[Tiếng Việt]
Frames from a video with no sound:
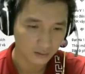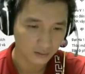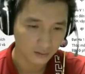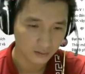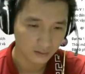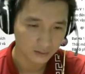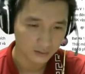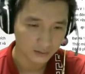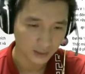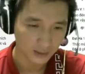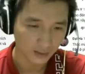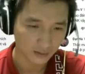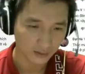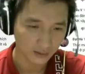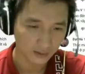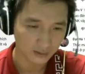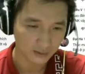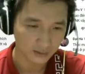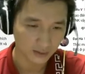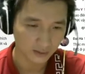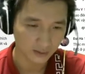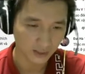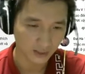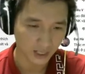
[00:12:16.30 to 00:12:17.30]
Sao đến
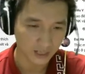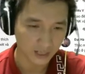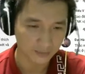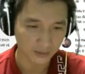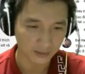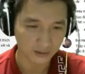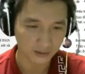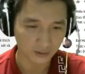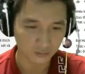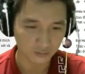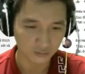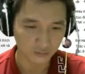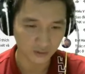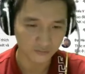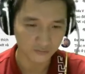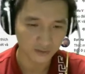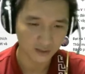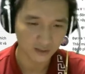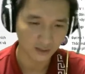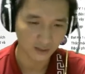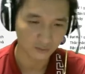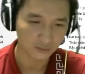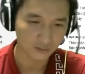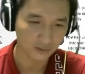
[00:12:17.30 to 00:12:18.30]
giờ này mà Thông Tí
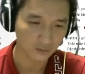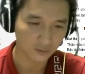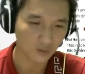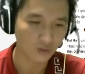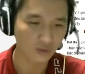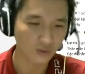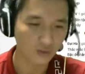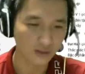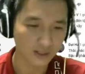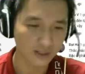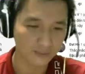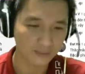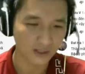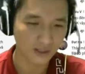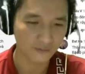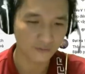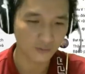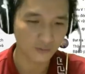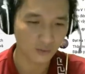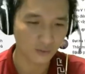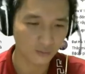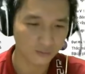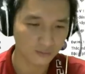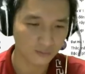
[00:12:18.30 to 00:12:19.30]
Viên Hầu rồi ít bữa phải hụt?